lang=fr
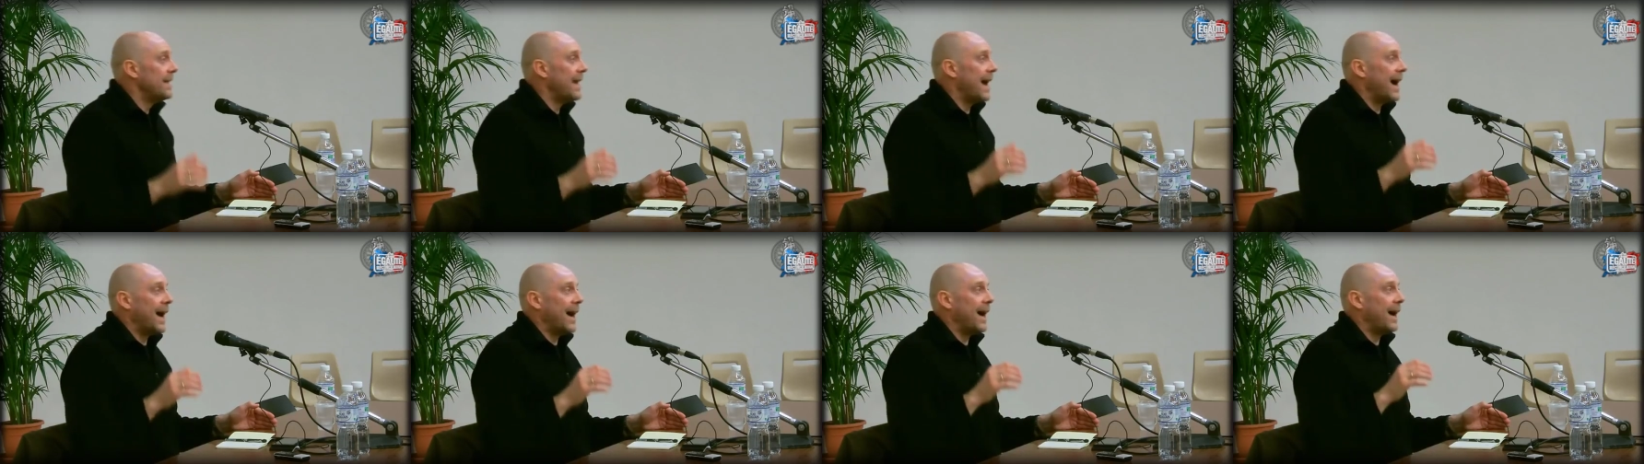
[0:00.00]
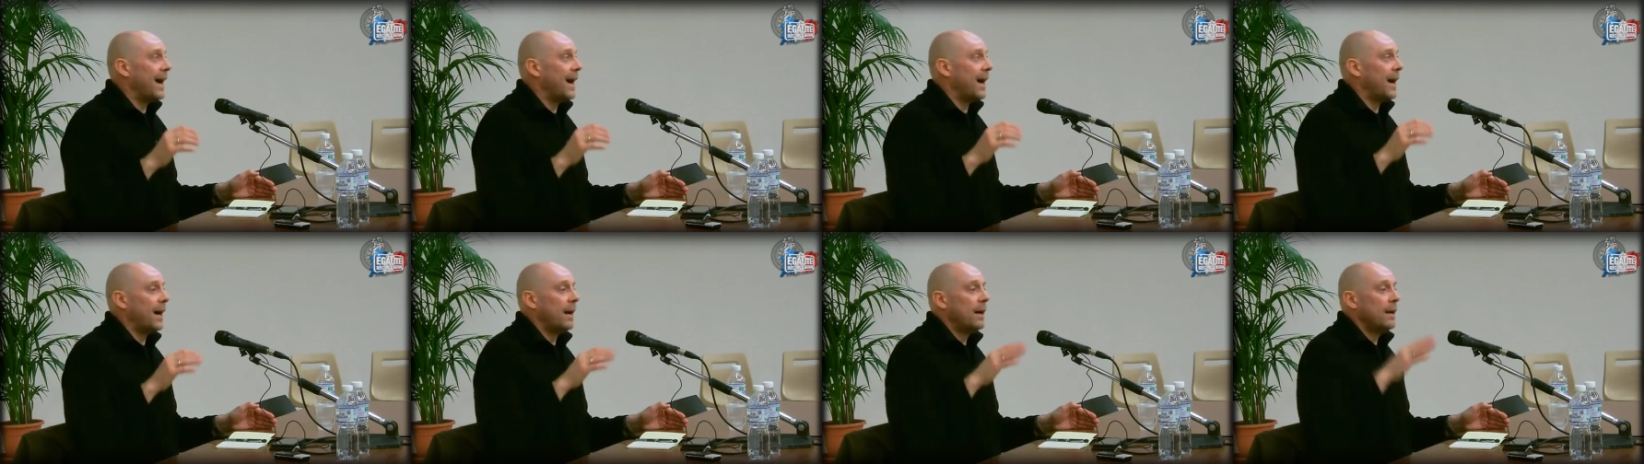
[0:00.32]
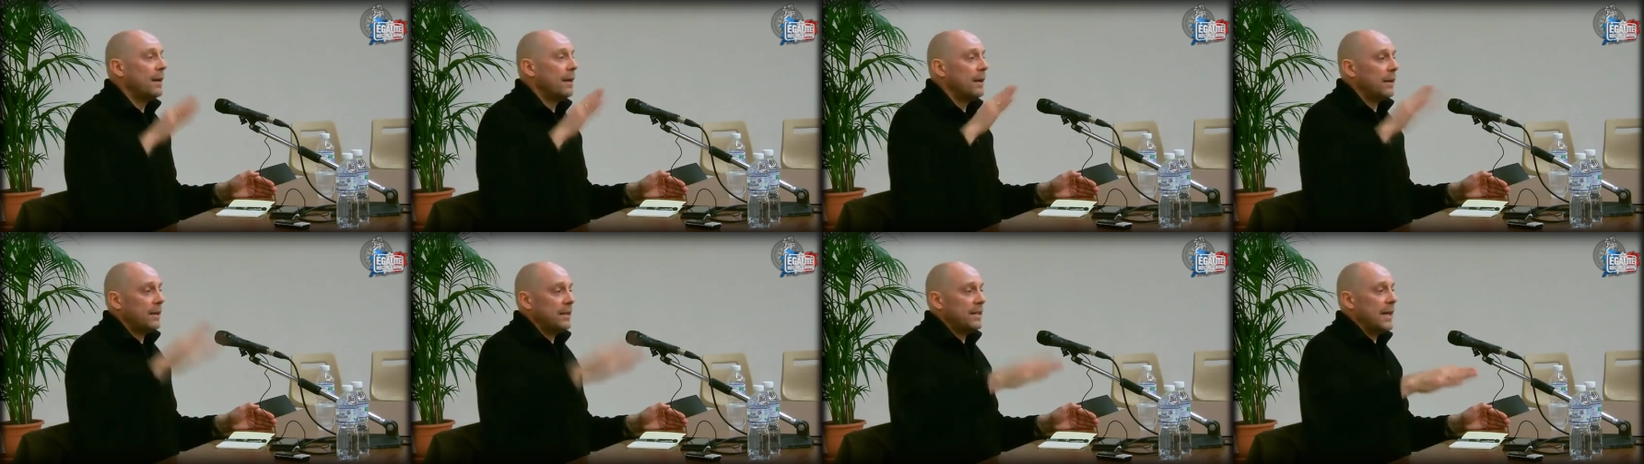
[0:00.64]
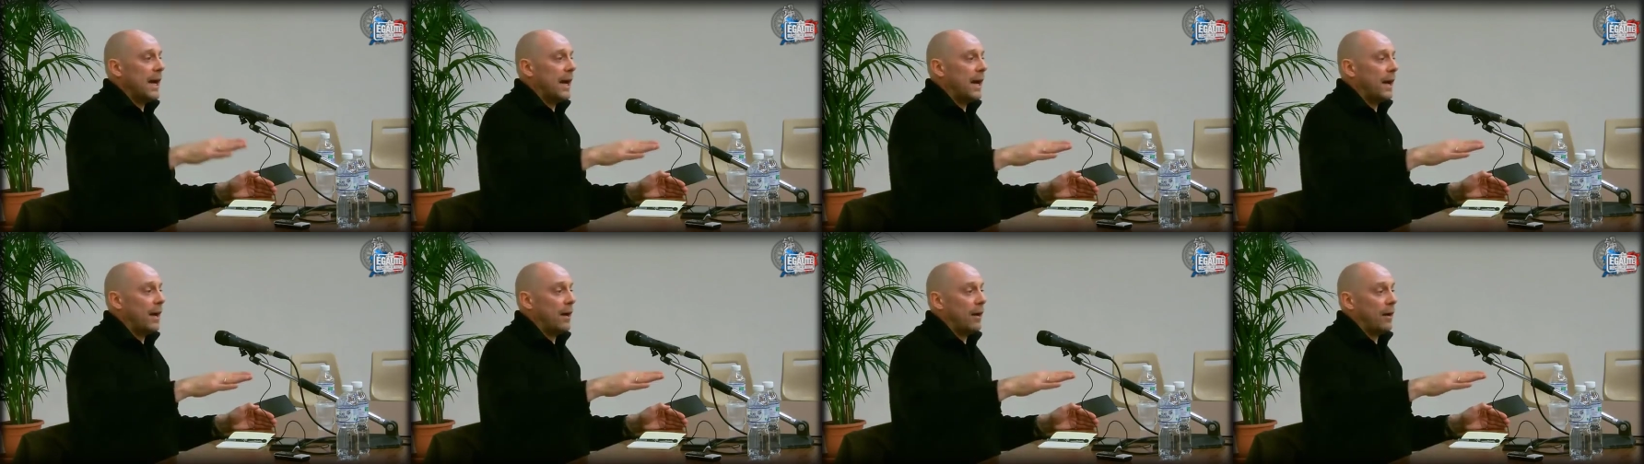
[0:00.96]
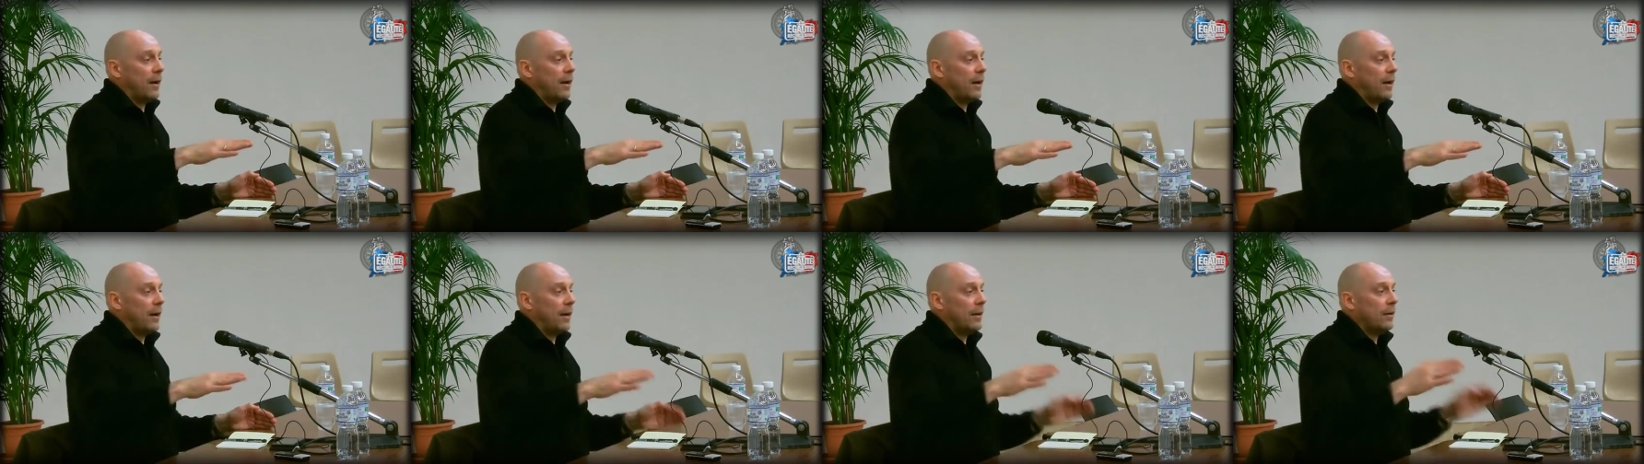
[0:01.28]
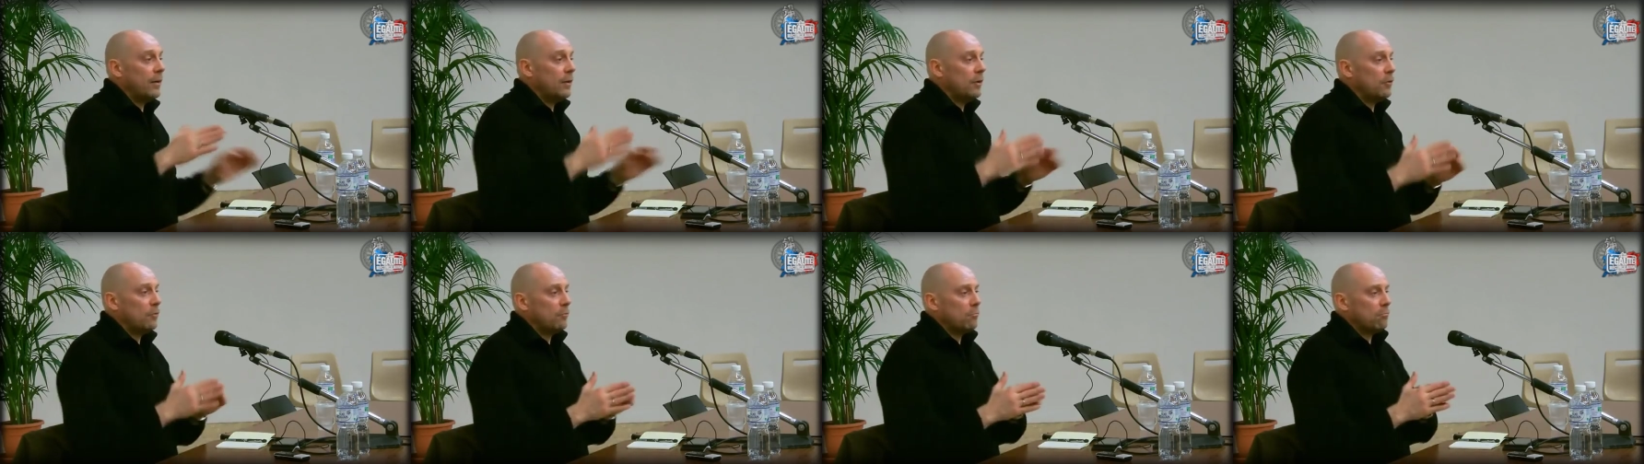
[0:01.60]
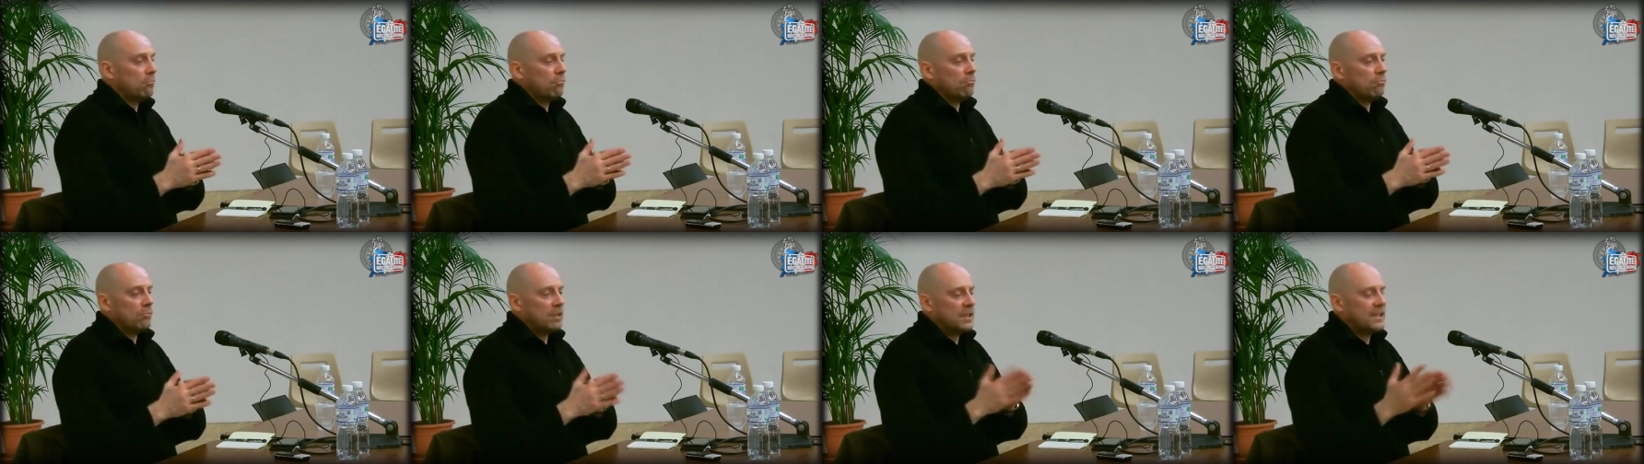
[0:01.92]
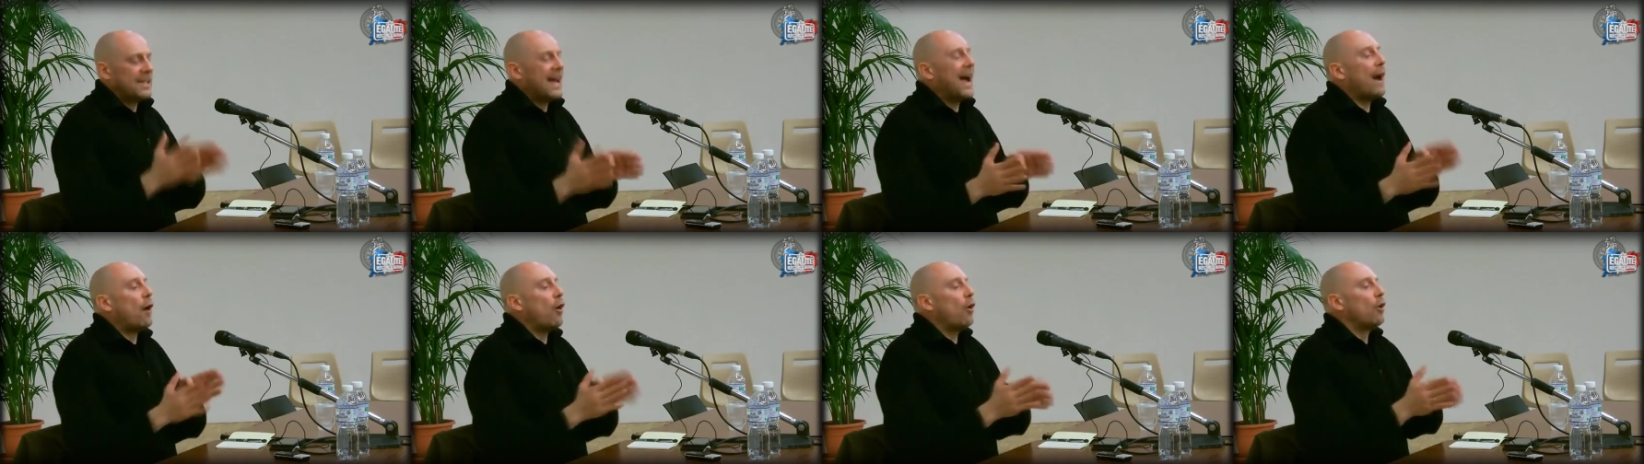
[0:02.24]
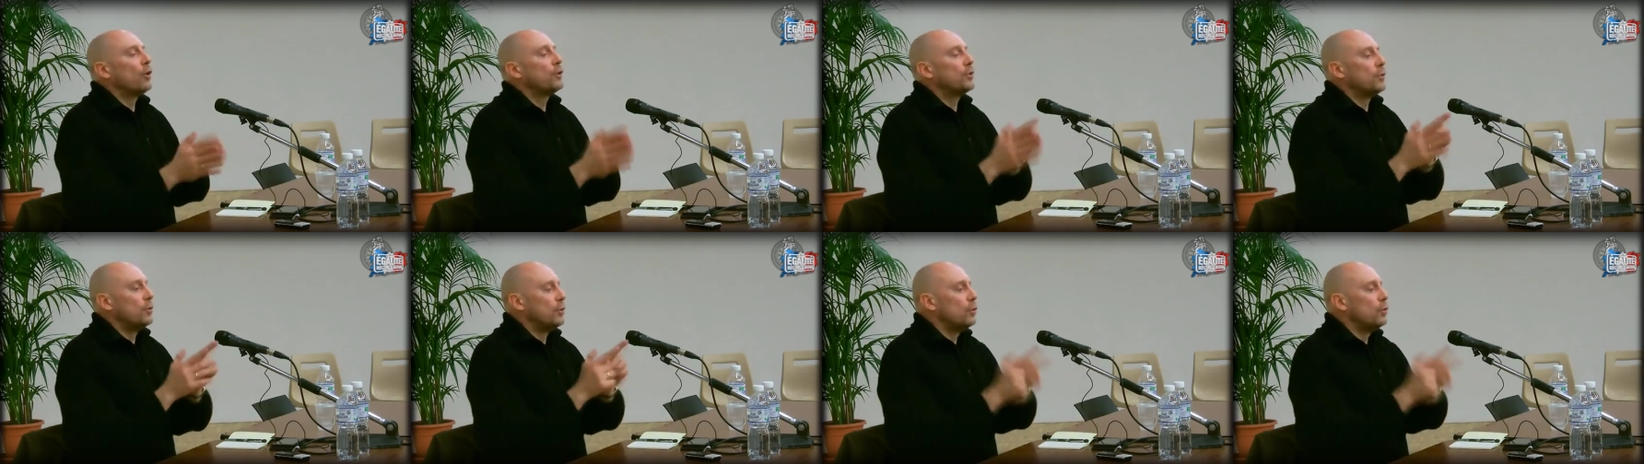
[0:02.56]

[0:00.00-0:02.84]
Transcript: y a, 40